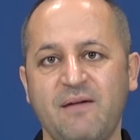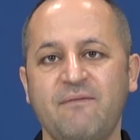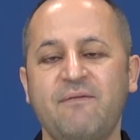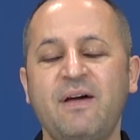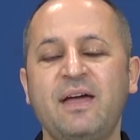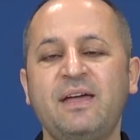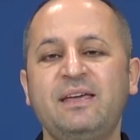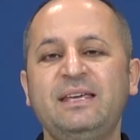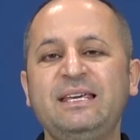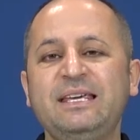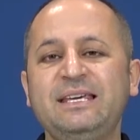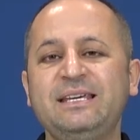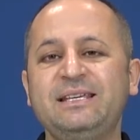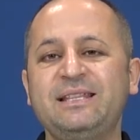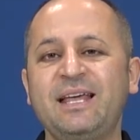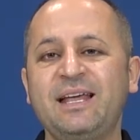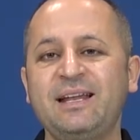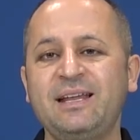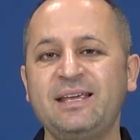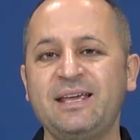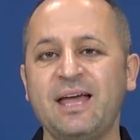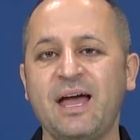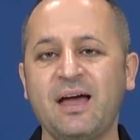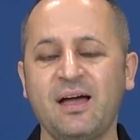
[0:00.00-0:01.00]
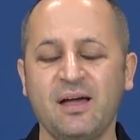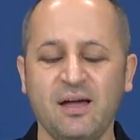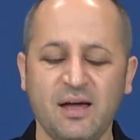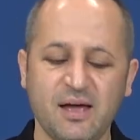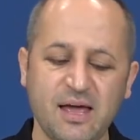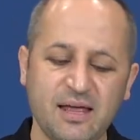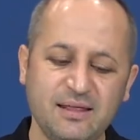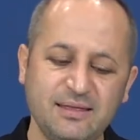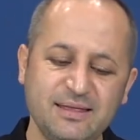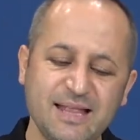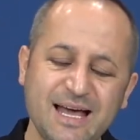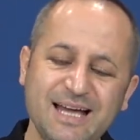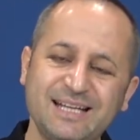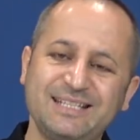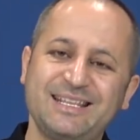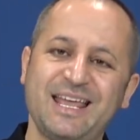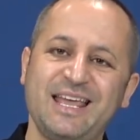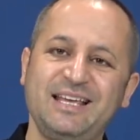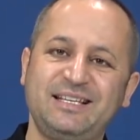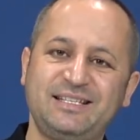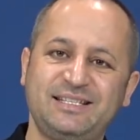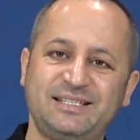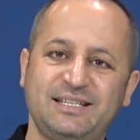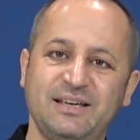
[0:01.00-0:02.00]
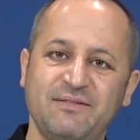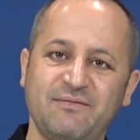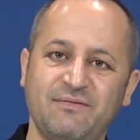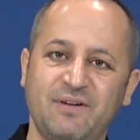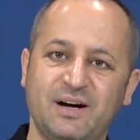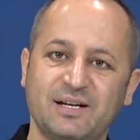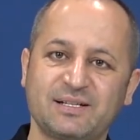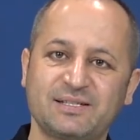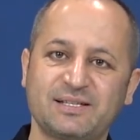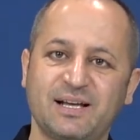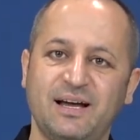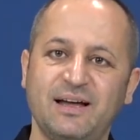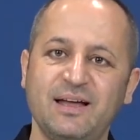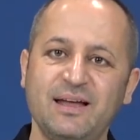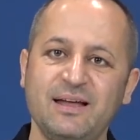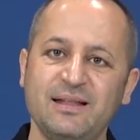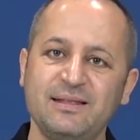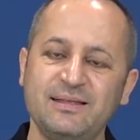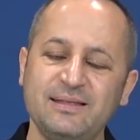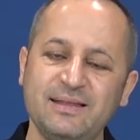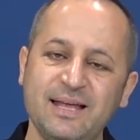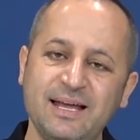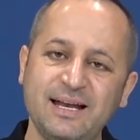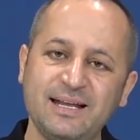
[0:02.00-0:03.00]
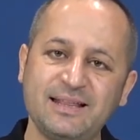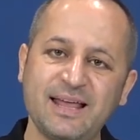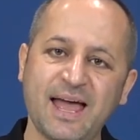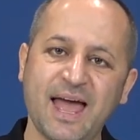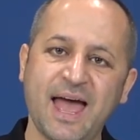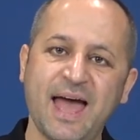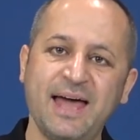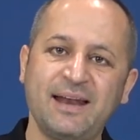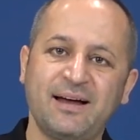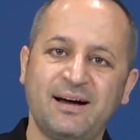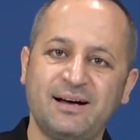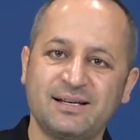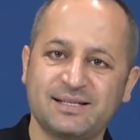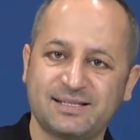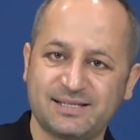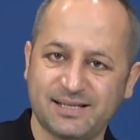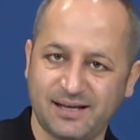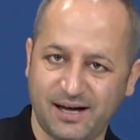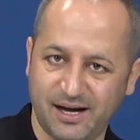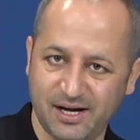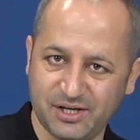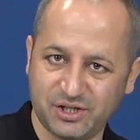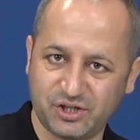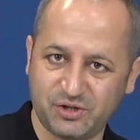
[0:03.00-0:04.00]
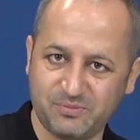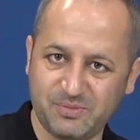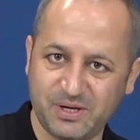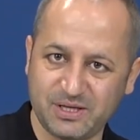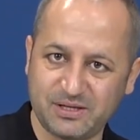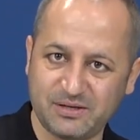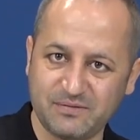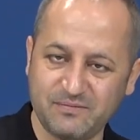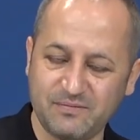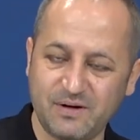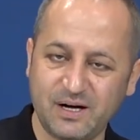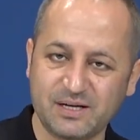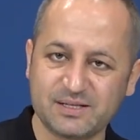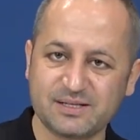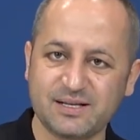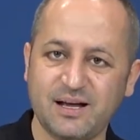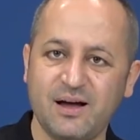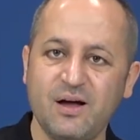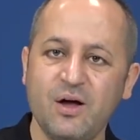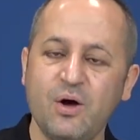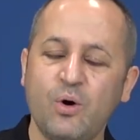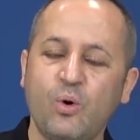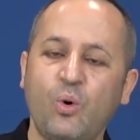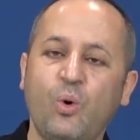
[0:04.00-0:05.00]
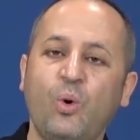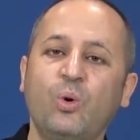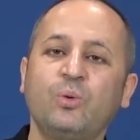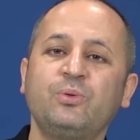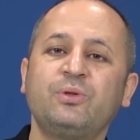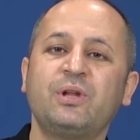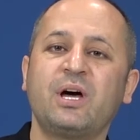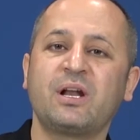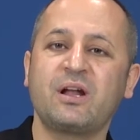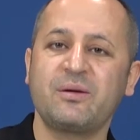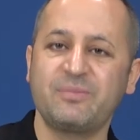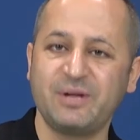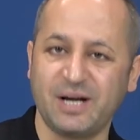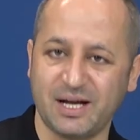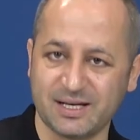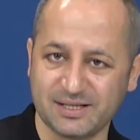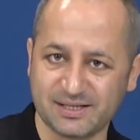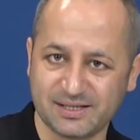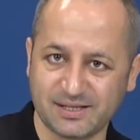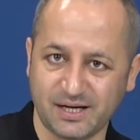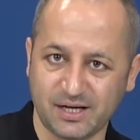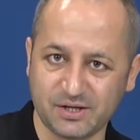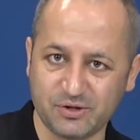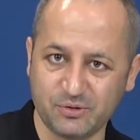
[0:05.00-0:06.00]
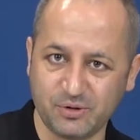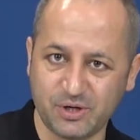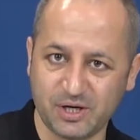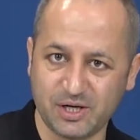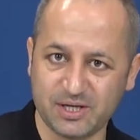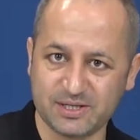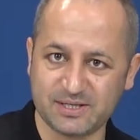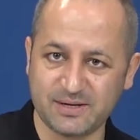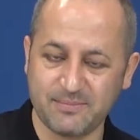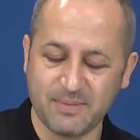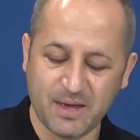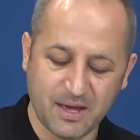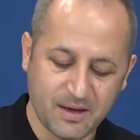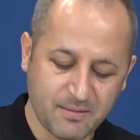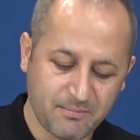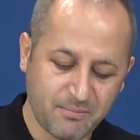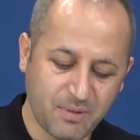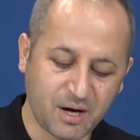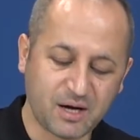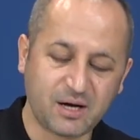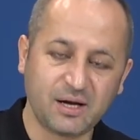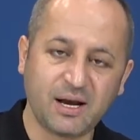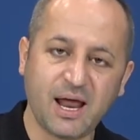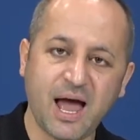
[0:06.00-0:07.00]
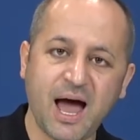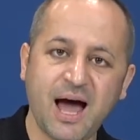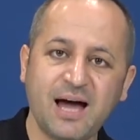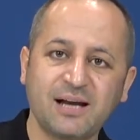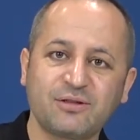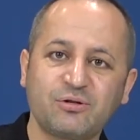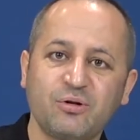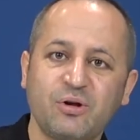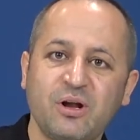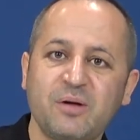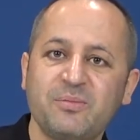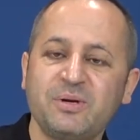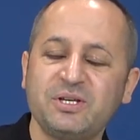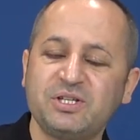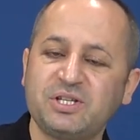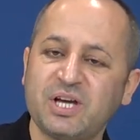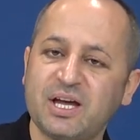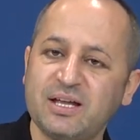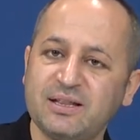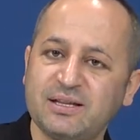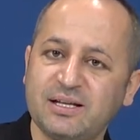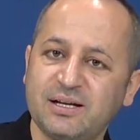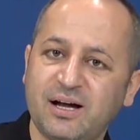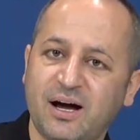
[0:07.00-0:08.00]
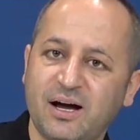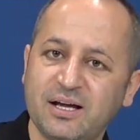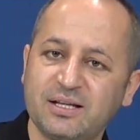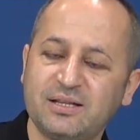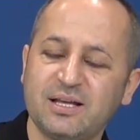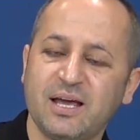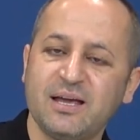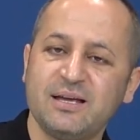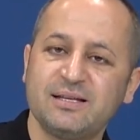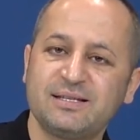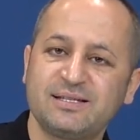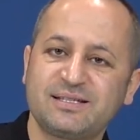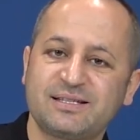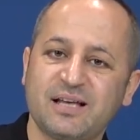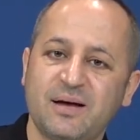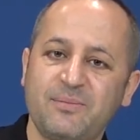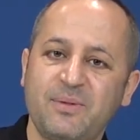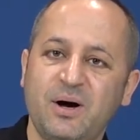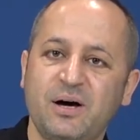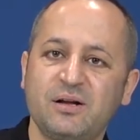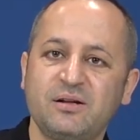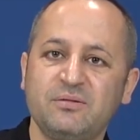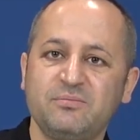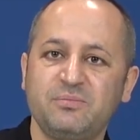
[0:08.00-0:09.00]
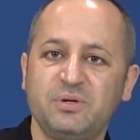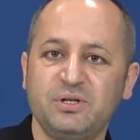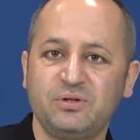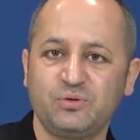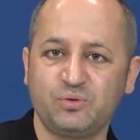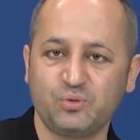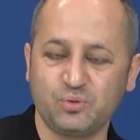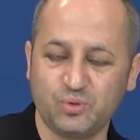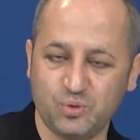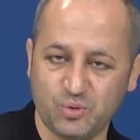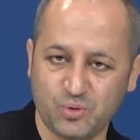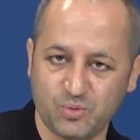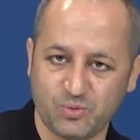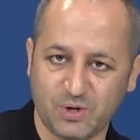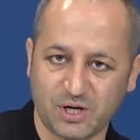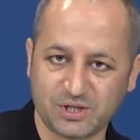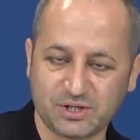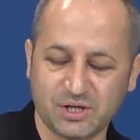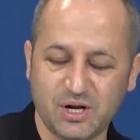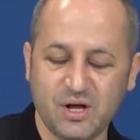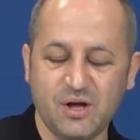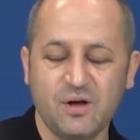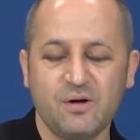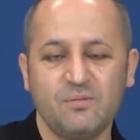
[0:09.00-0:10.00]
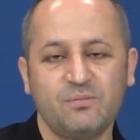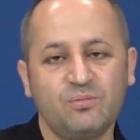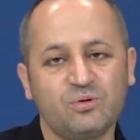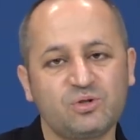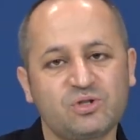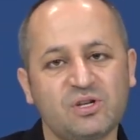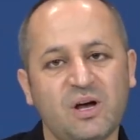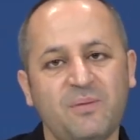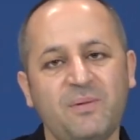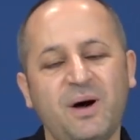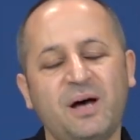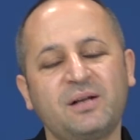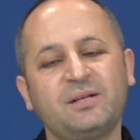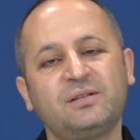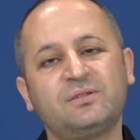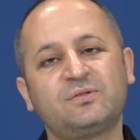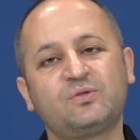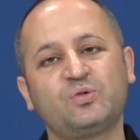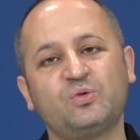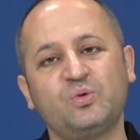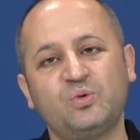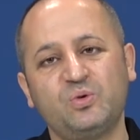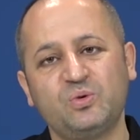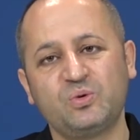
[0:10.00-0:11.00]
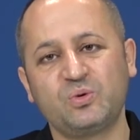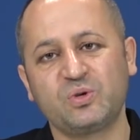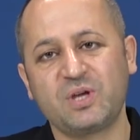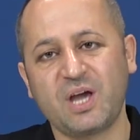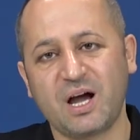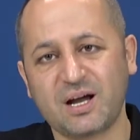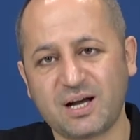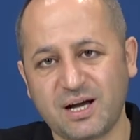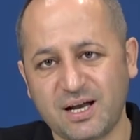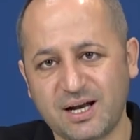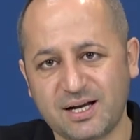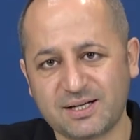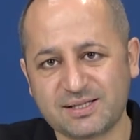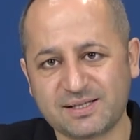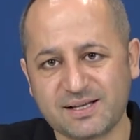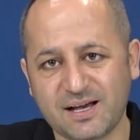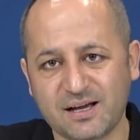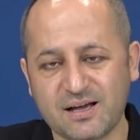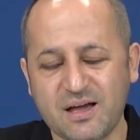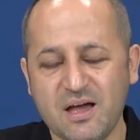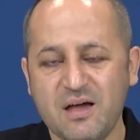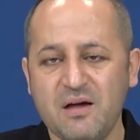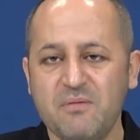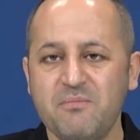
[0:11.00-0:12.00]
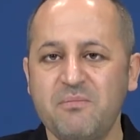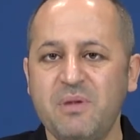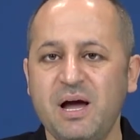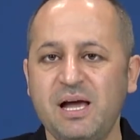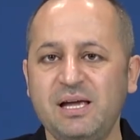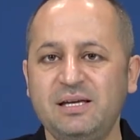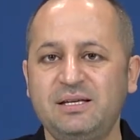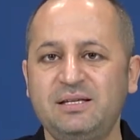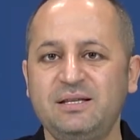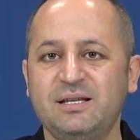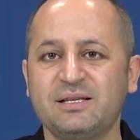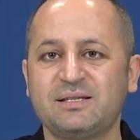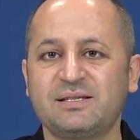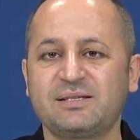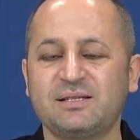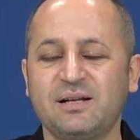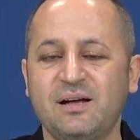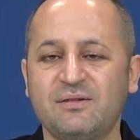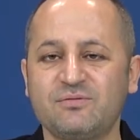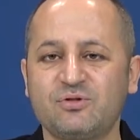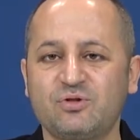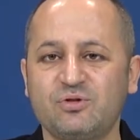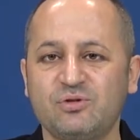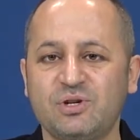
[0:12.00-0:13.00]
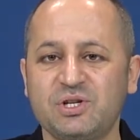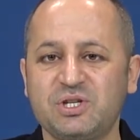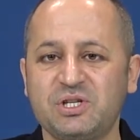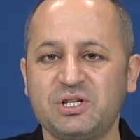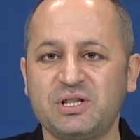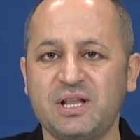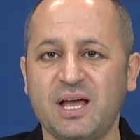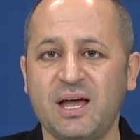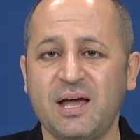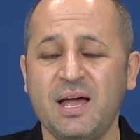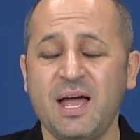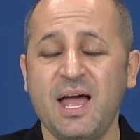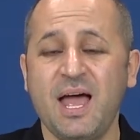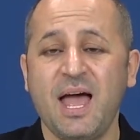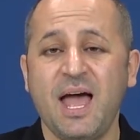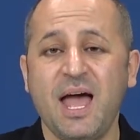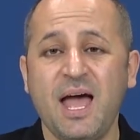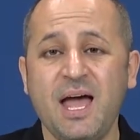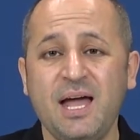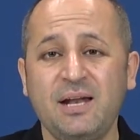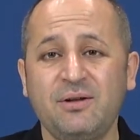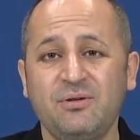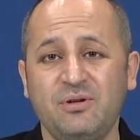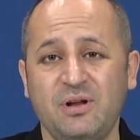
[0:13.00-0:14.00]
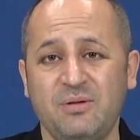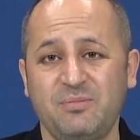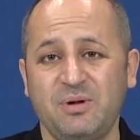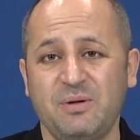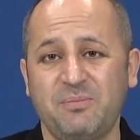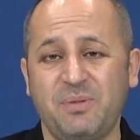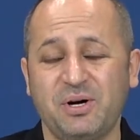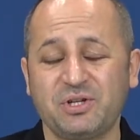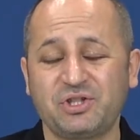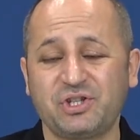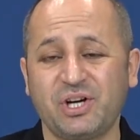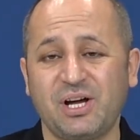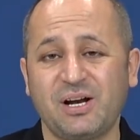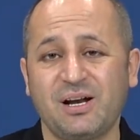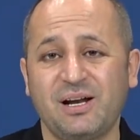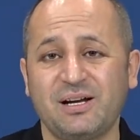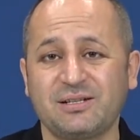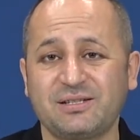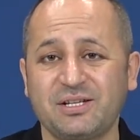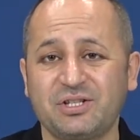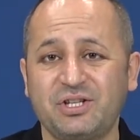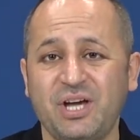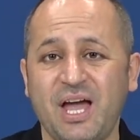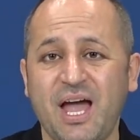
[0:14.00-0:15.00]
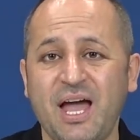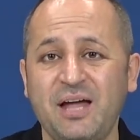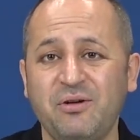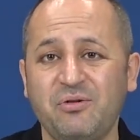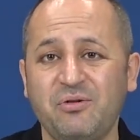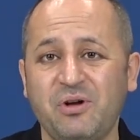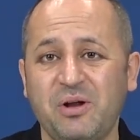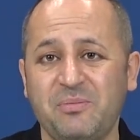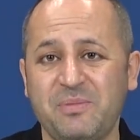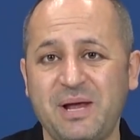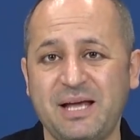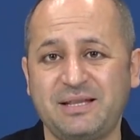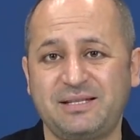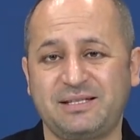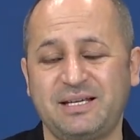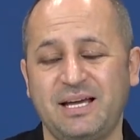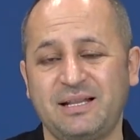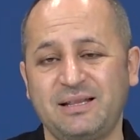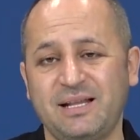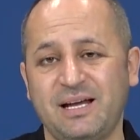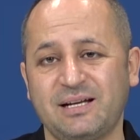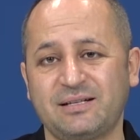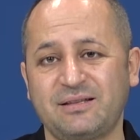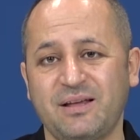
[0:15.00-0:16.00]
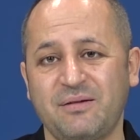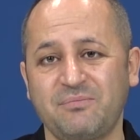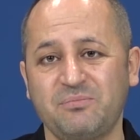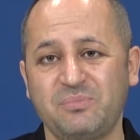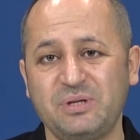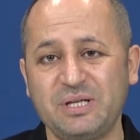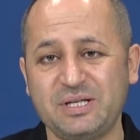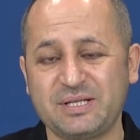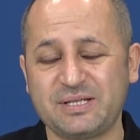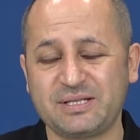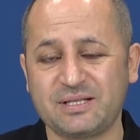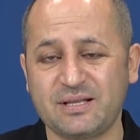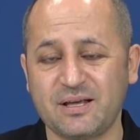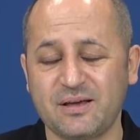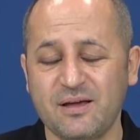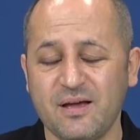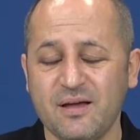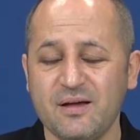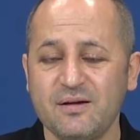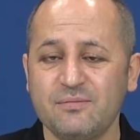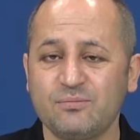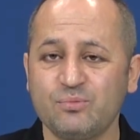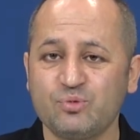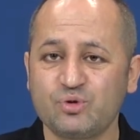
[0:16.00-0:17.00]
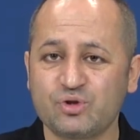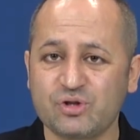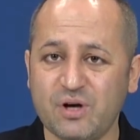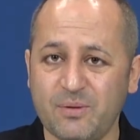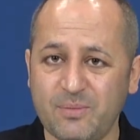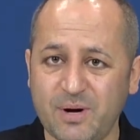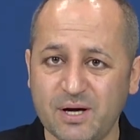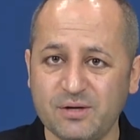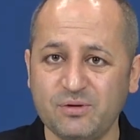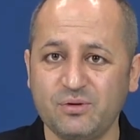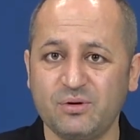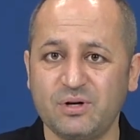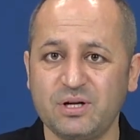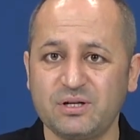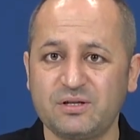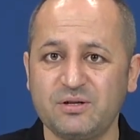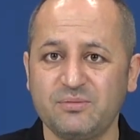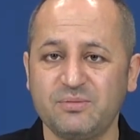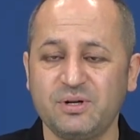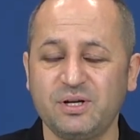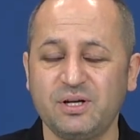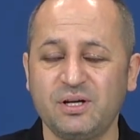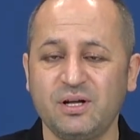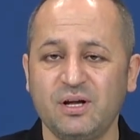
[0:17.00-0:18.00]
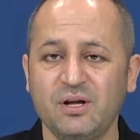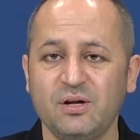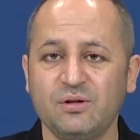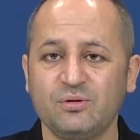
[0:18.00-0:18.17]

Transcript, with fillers: Ve iyiden iyiye nerede eksiğim varsa, nerede en az hakimiyetim varsa onlara biraz daha yöneleceğim. Bakın her dönemin kendine ait zamanın bir ruhu var. Bu zamanın ruhunu yakalarsak belki de sınav sürecinde en önemli başarılardaki en önemli etkenlerden birisi de zaman yönetimini